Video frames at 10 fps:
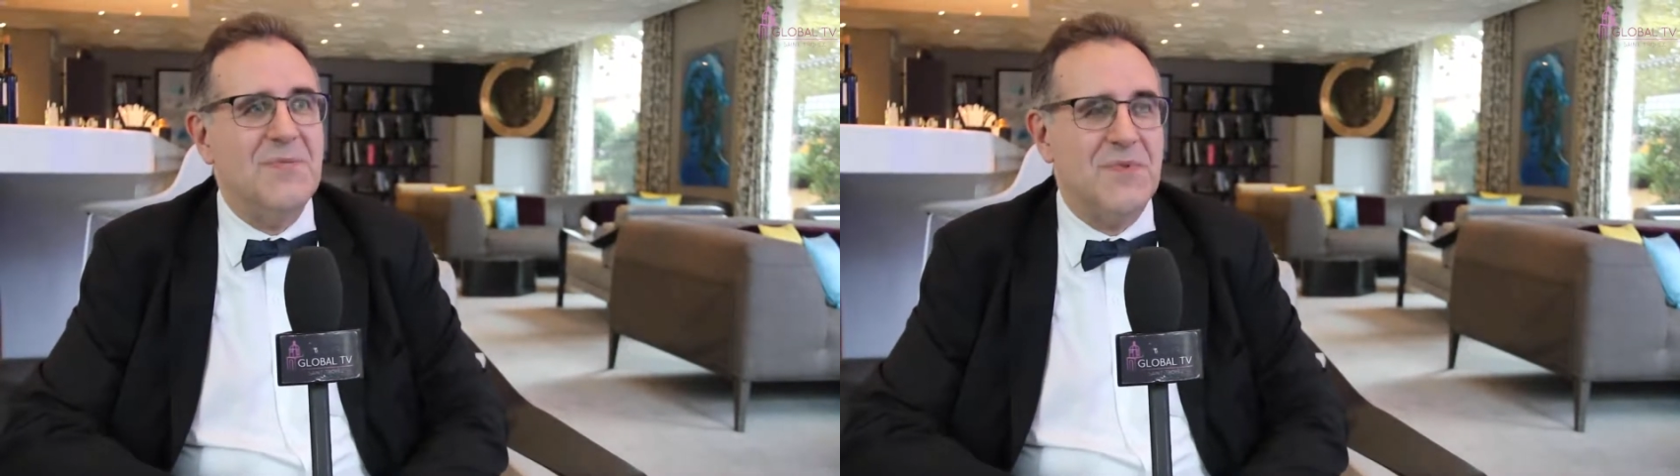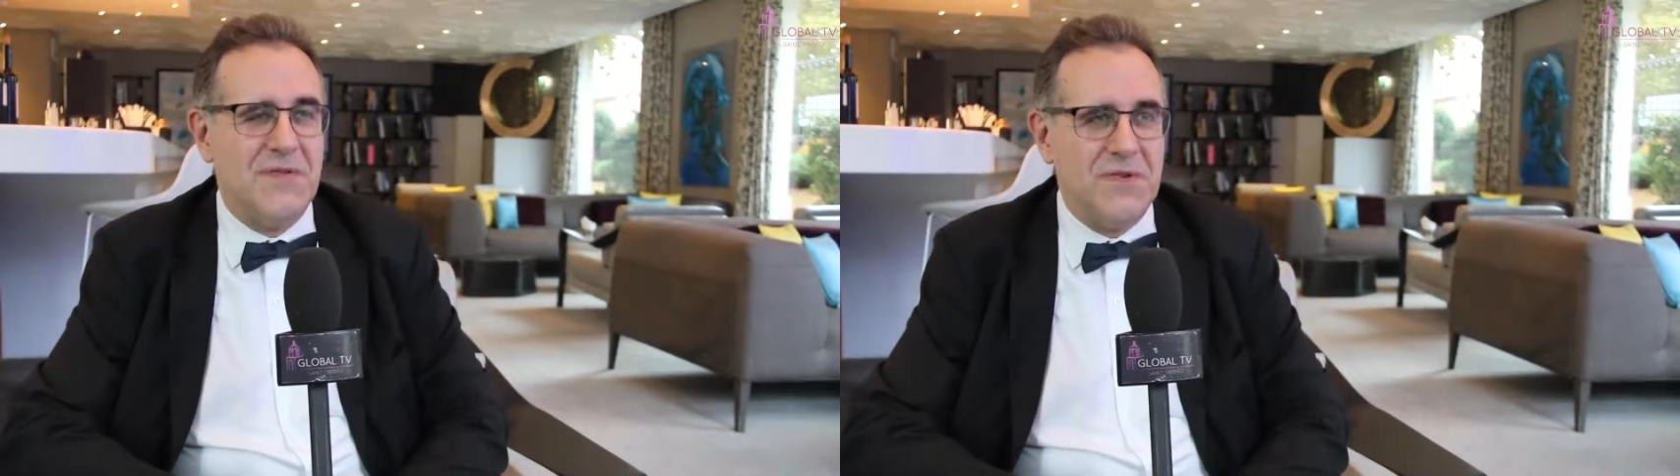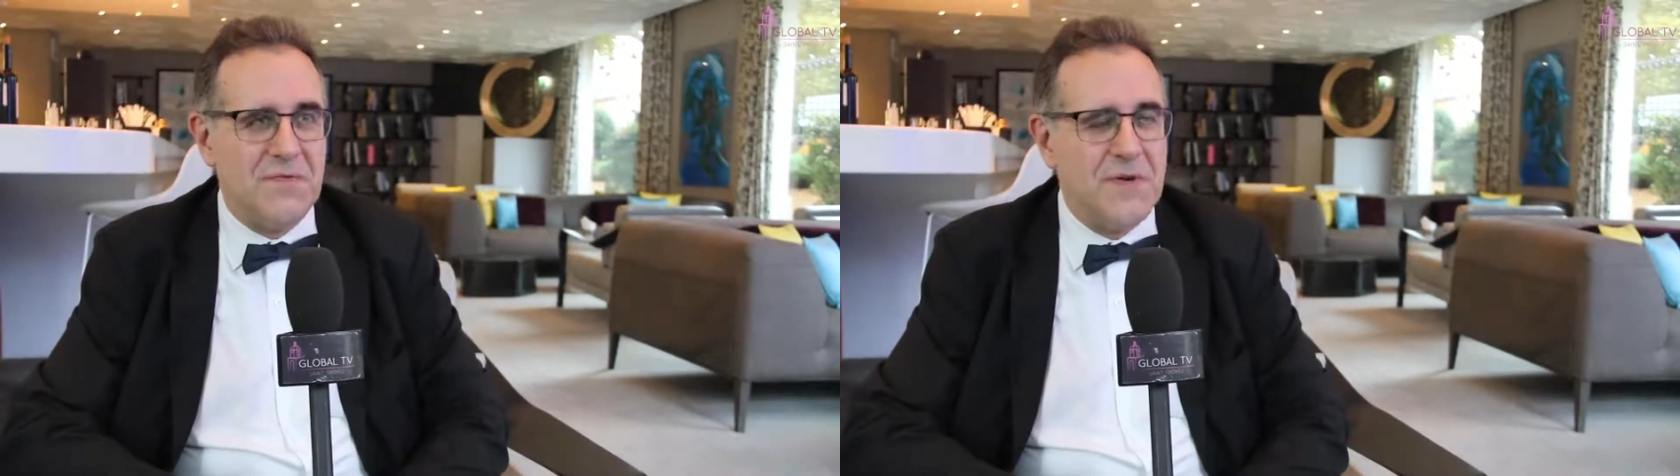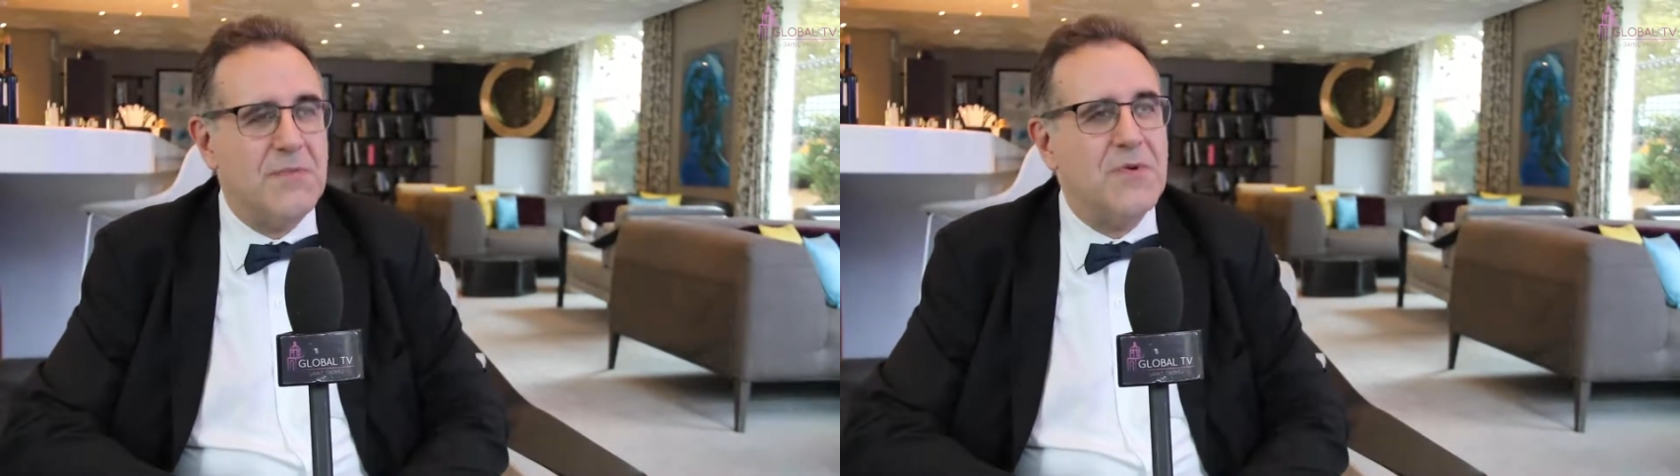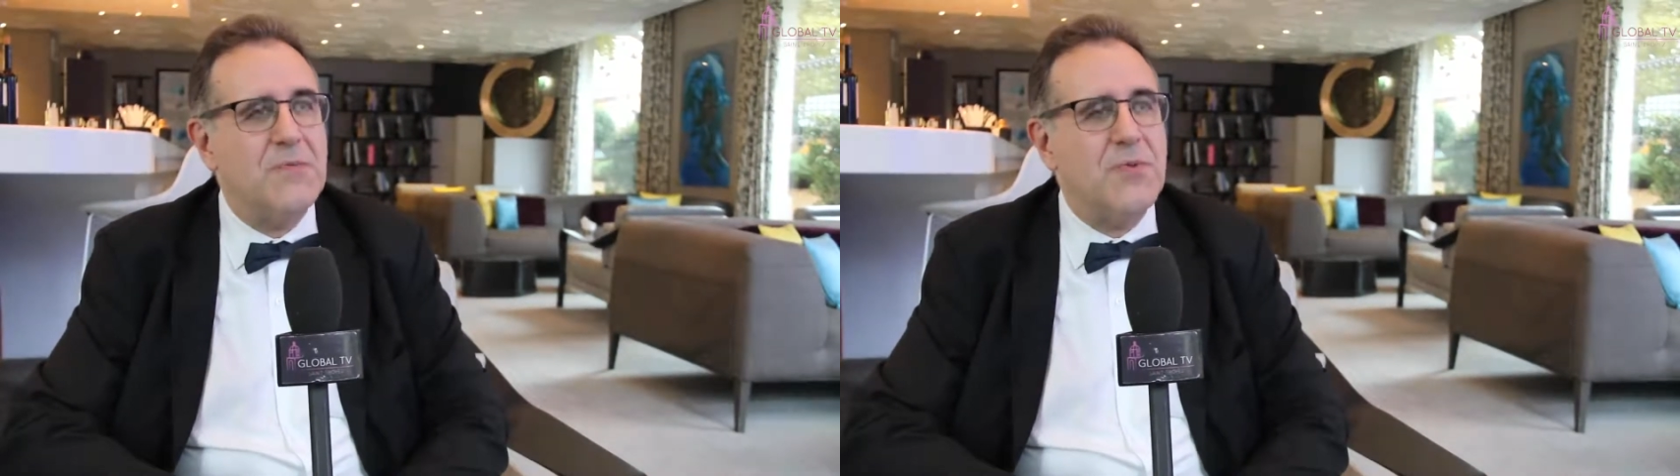pour avoir une,
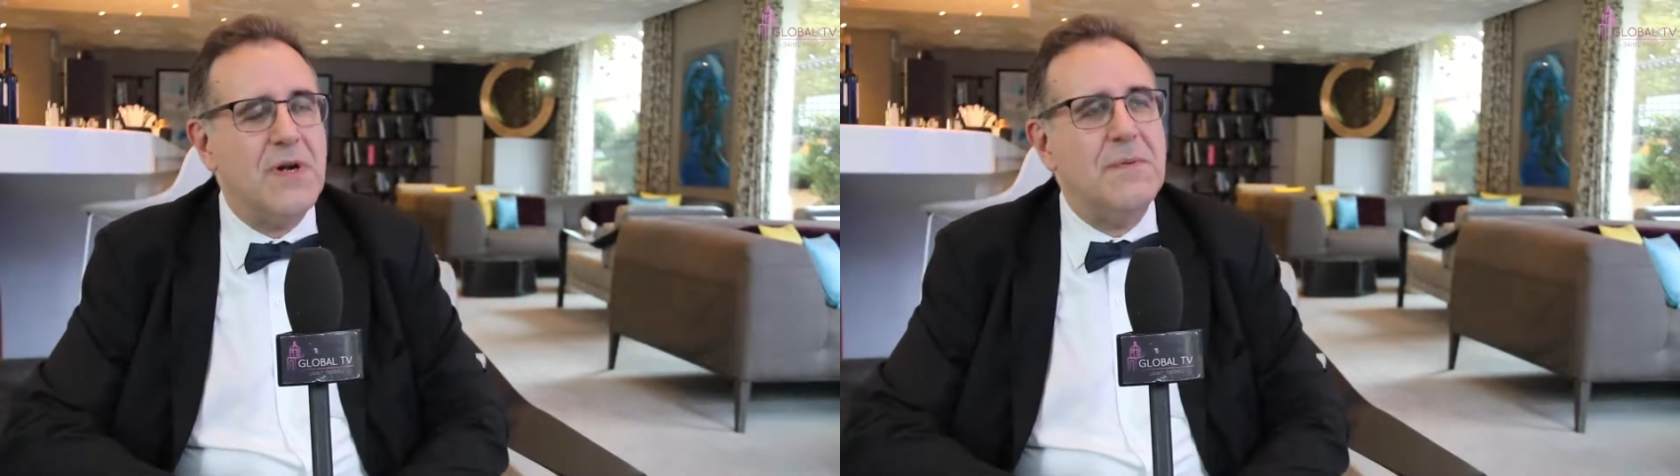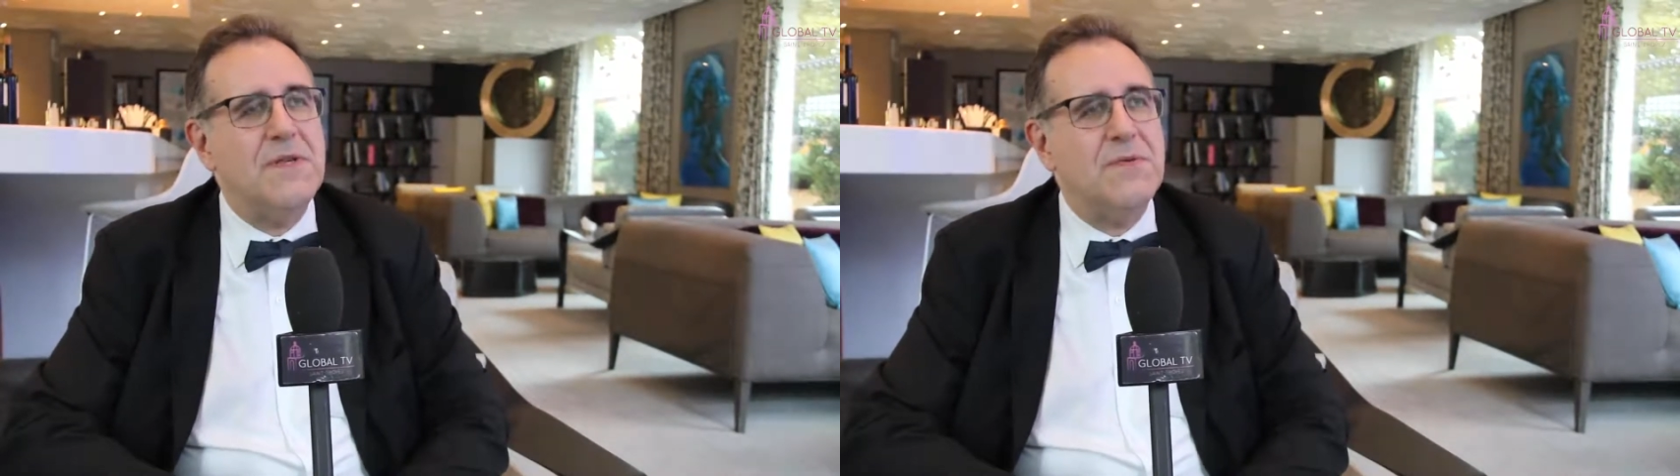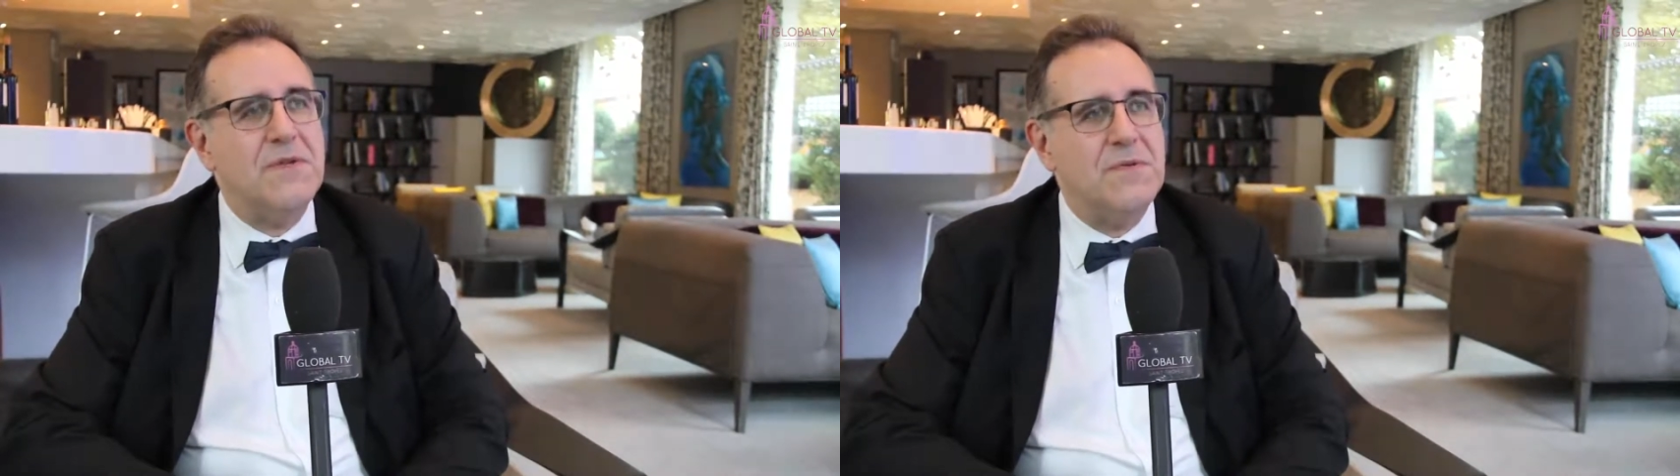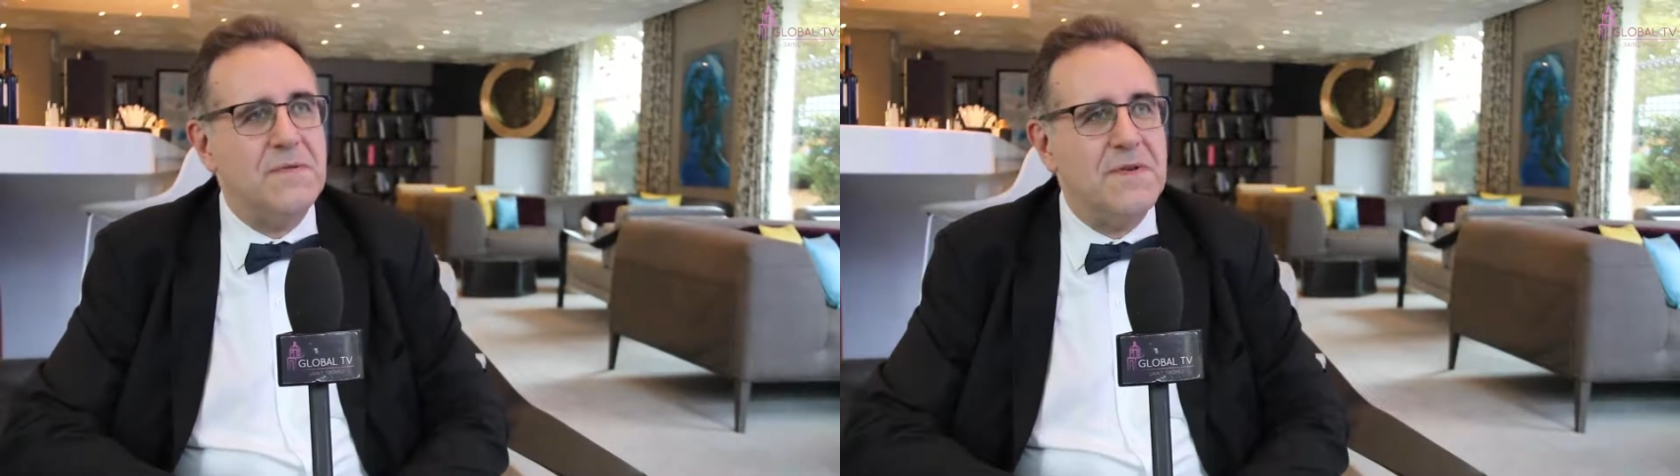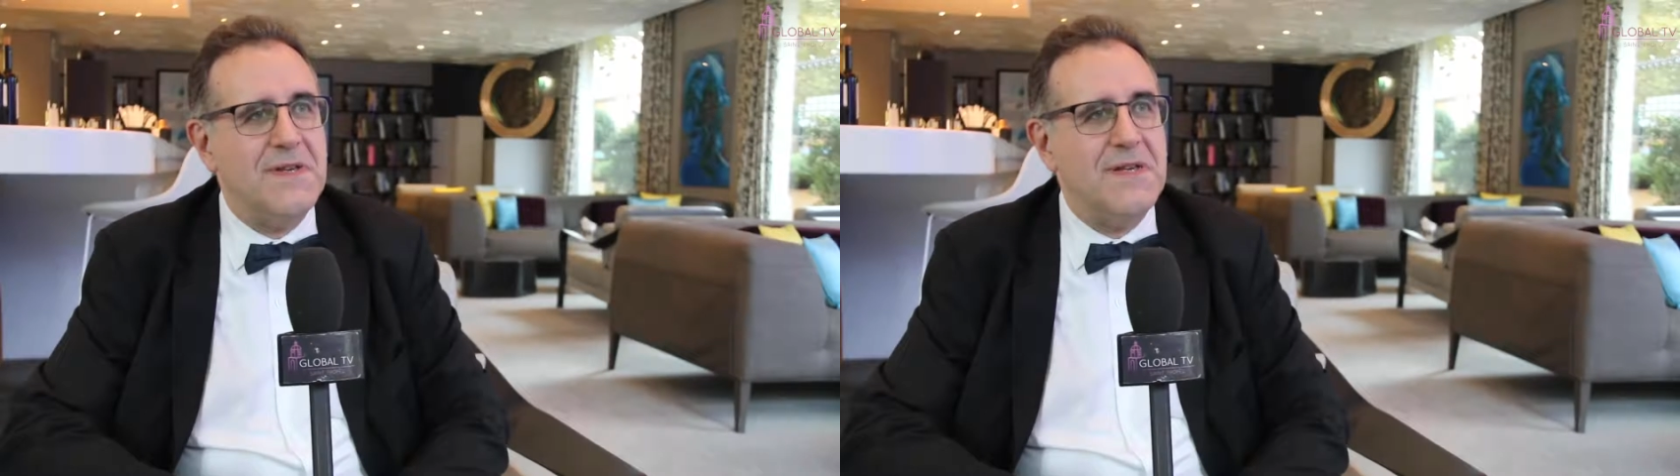vraiment une programmation
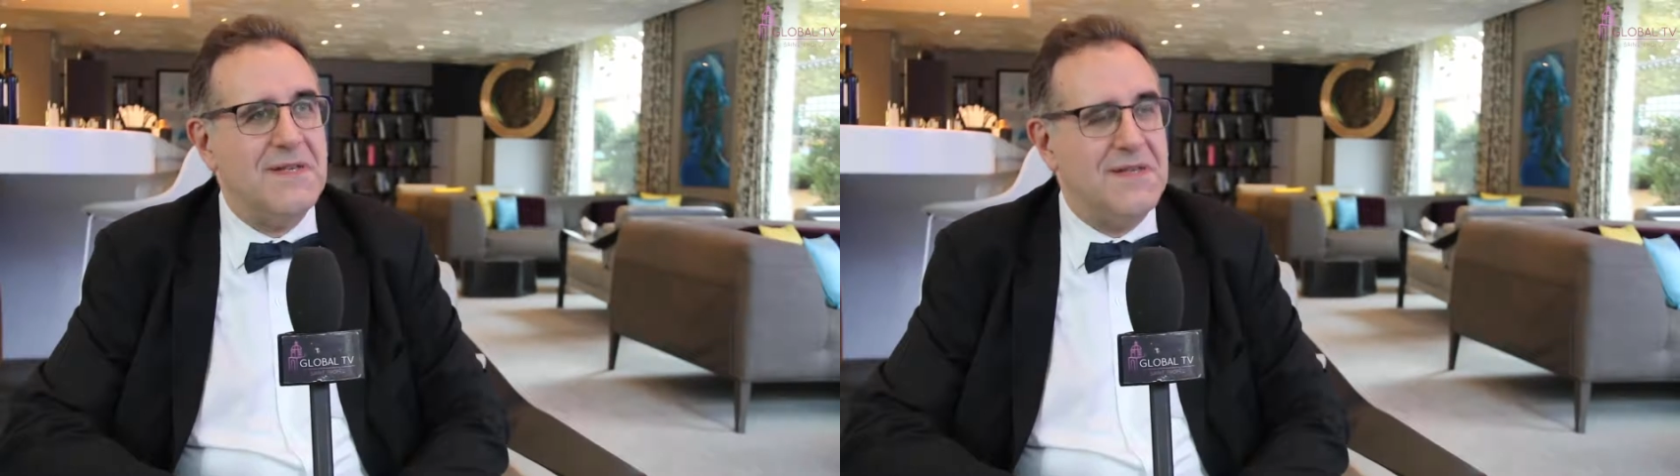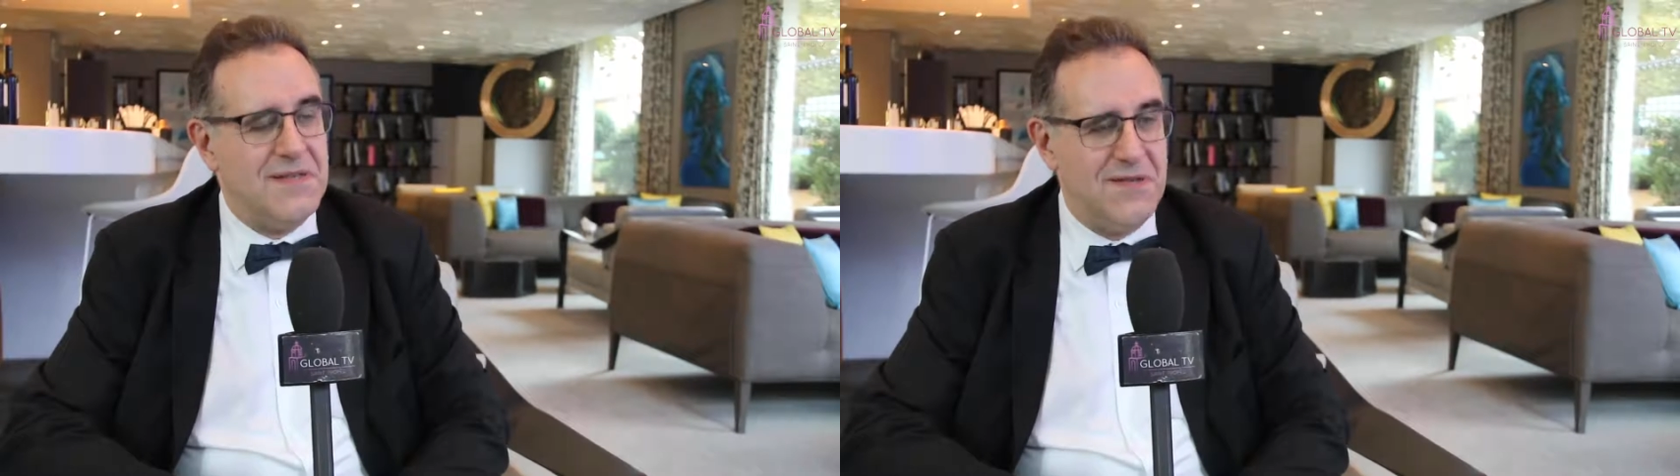étoffée.